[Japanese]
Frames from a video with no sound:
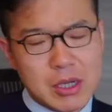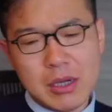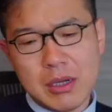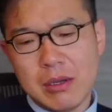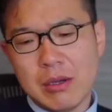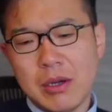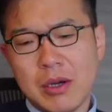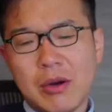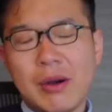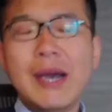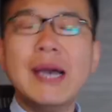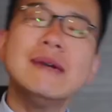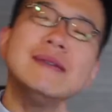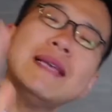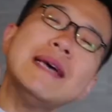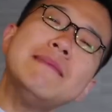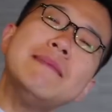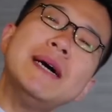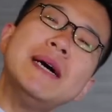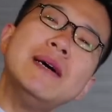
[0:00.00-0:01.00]
んか、おはようご
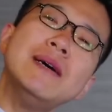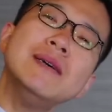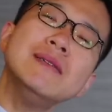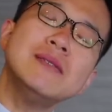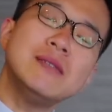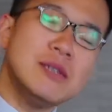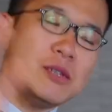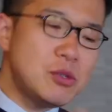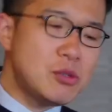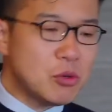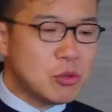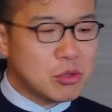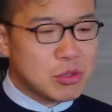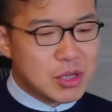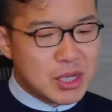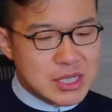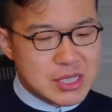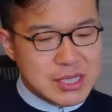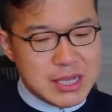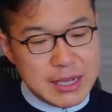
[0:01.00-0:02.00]
ざいますって一言
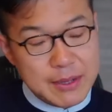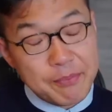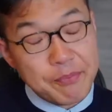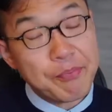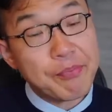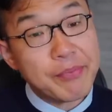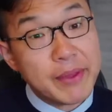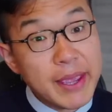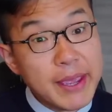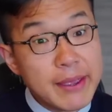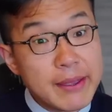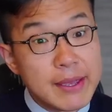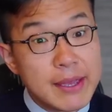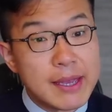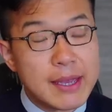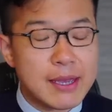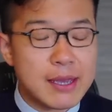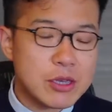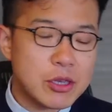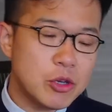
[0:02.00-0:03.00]
朝、ね、
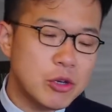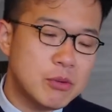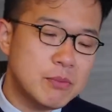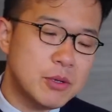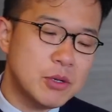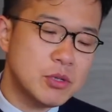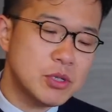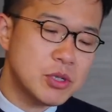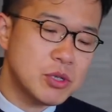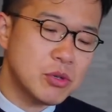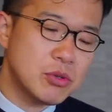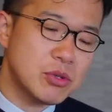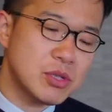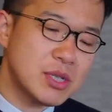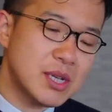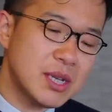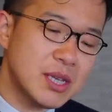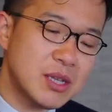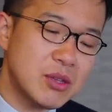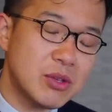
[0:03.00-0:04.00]
今日もお仕事
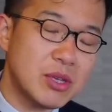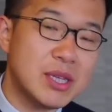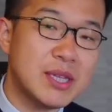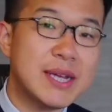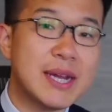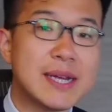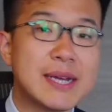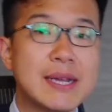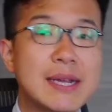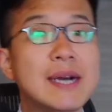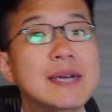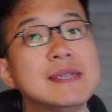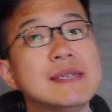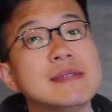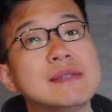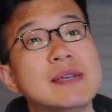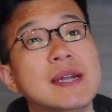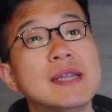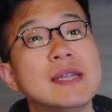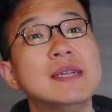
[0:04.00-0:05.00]
された時に誰かに挨拶
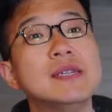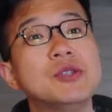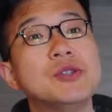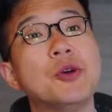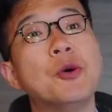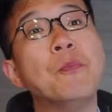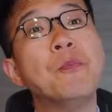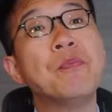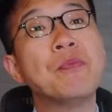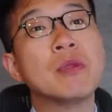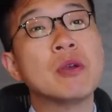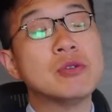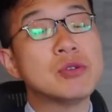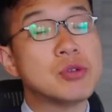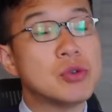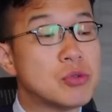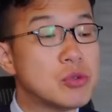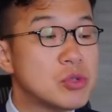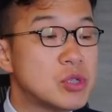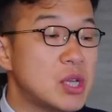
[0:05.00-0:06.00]
されたでしょう。お
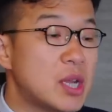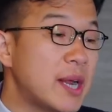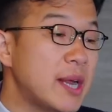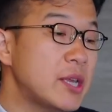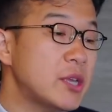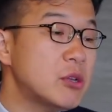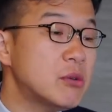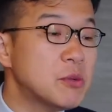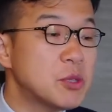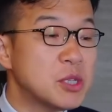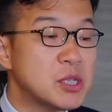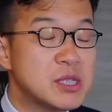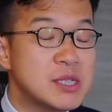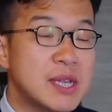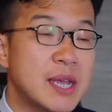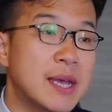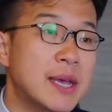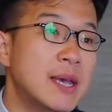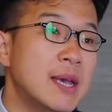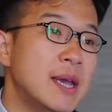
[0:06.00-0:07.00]
仕事してない人もです
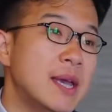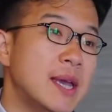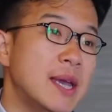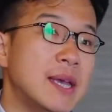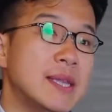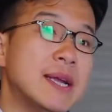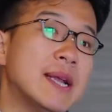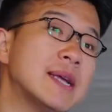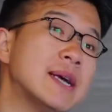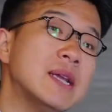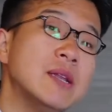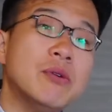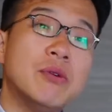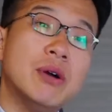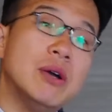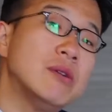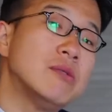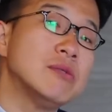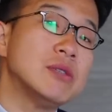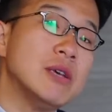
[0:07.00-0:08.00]
ね、誰かにお
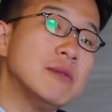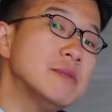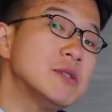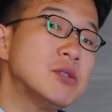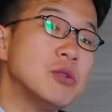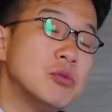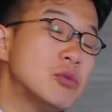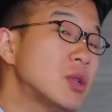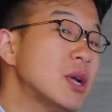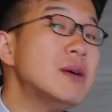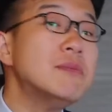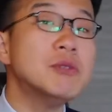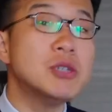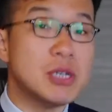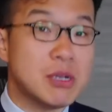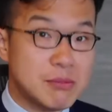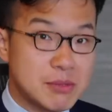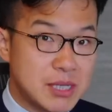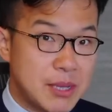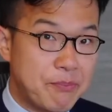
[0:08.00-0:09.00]
はようございますと言ったかも
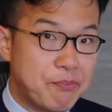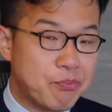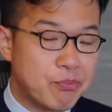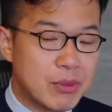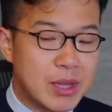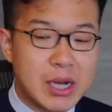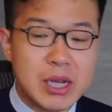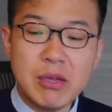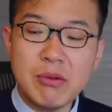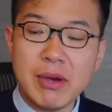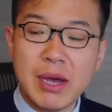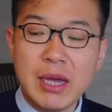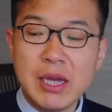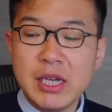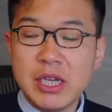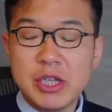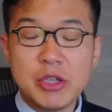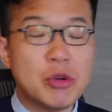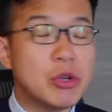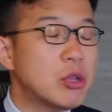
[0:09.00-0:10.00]
しれません。あるいは、
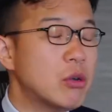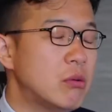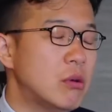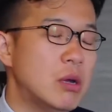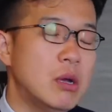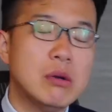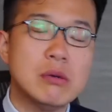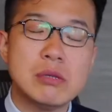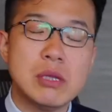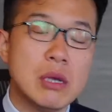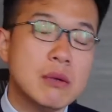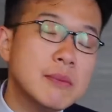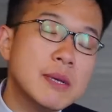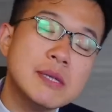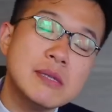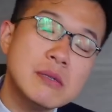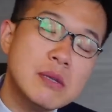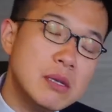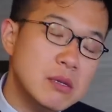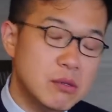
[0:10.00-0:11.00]
一人でおはようございま
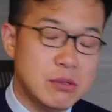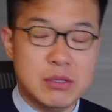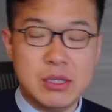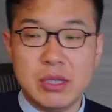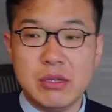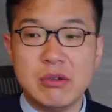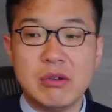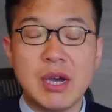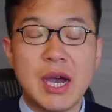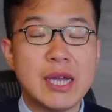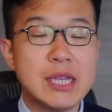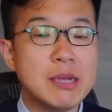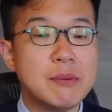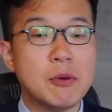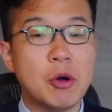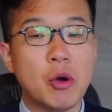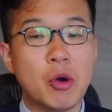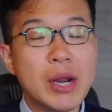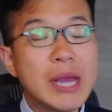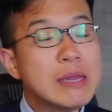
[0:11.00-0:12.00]
すというふうに言う相手
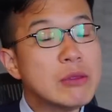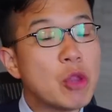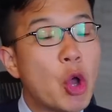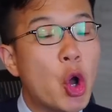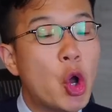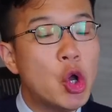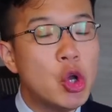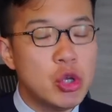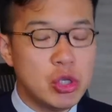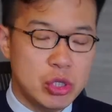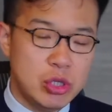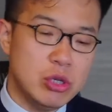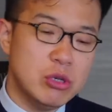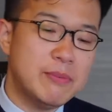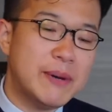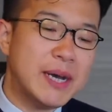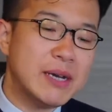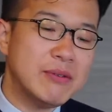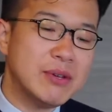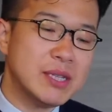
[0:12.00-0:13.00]
もおらんという
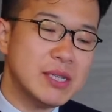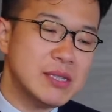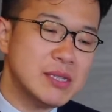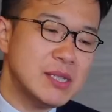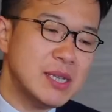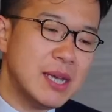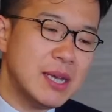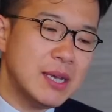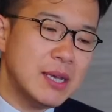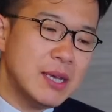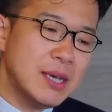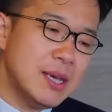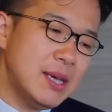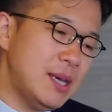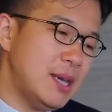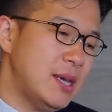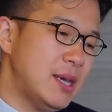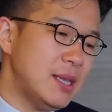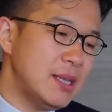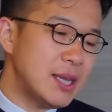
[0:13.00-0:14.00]
場合はですね、
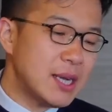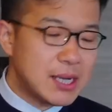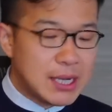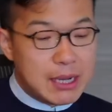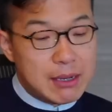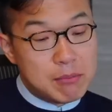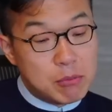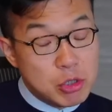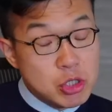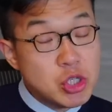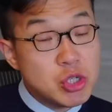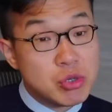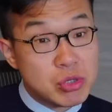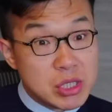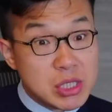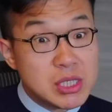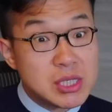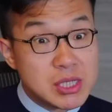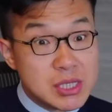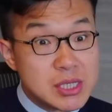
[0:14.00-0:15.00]
なんか文字を
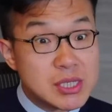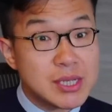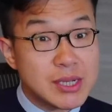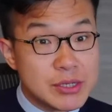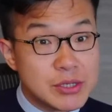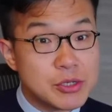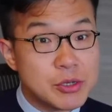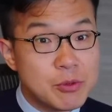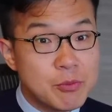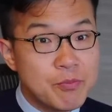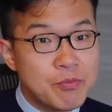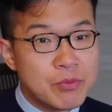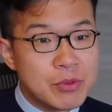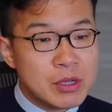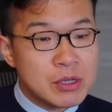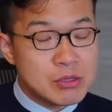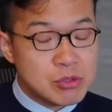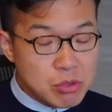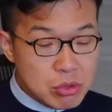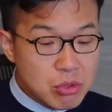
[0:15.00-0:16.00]
認識したでしょう。
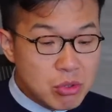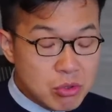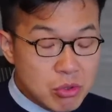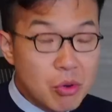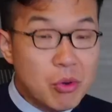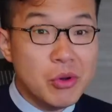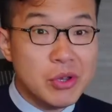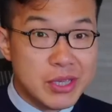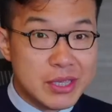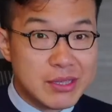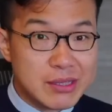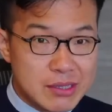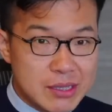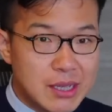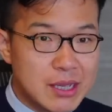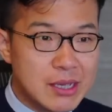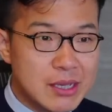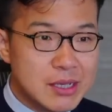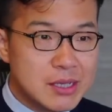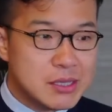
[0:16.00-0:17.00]
その行為っ
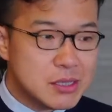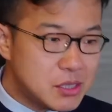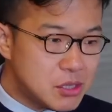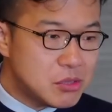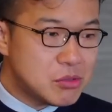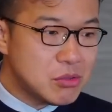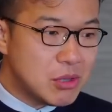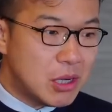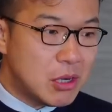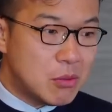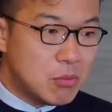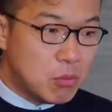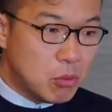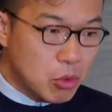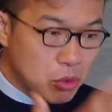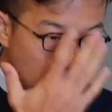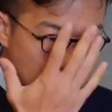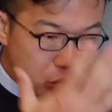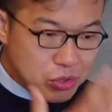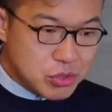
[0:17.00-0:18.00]
て、実は
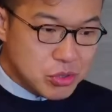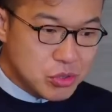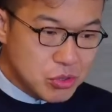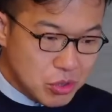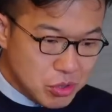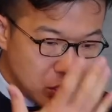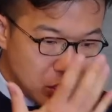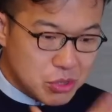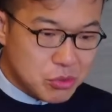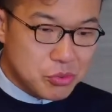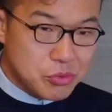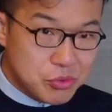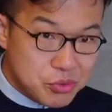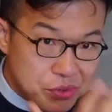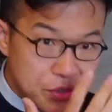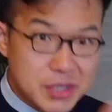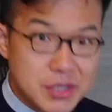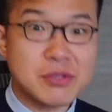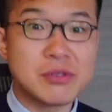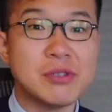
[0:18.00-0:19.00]
ものすごい
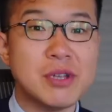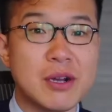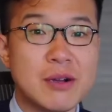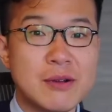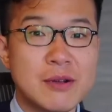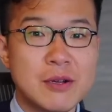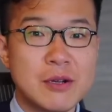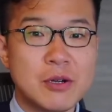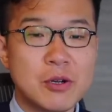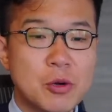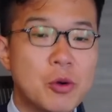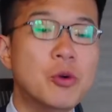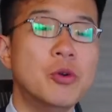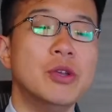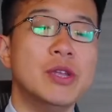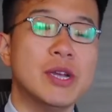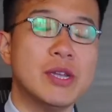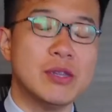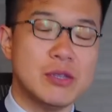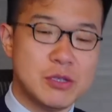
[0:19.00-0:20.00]
複雑な行
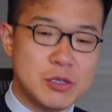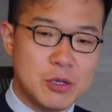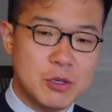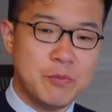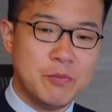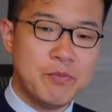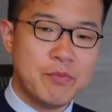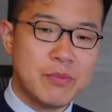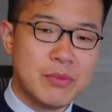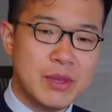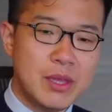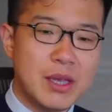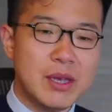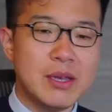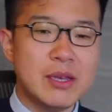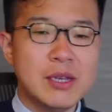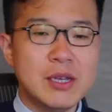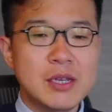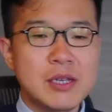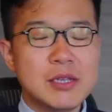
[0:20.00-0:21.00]
為なんですよ。
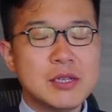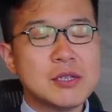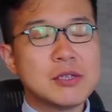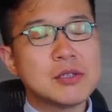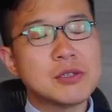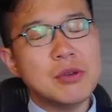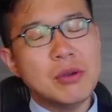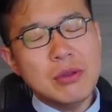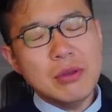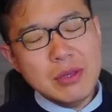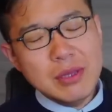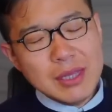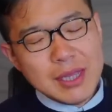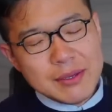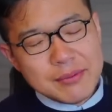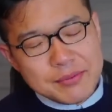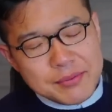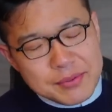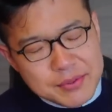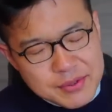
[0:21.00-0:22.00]
で、そんな
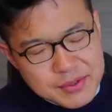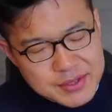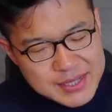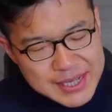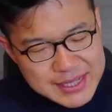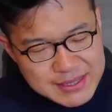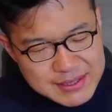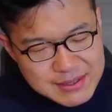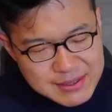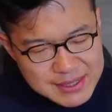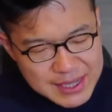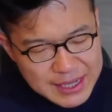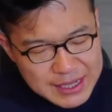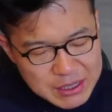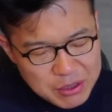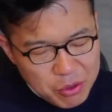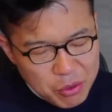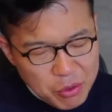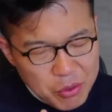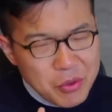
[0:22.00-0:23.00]
複雑な
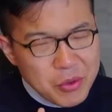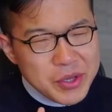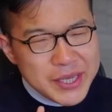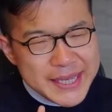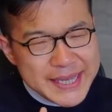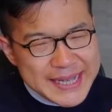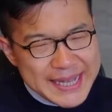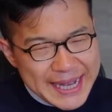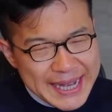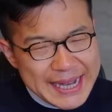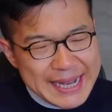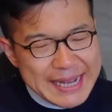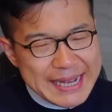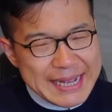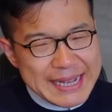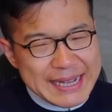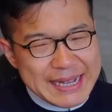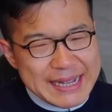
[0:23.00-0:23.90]
行為が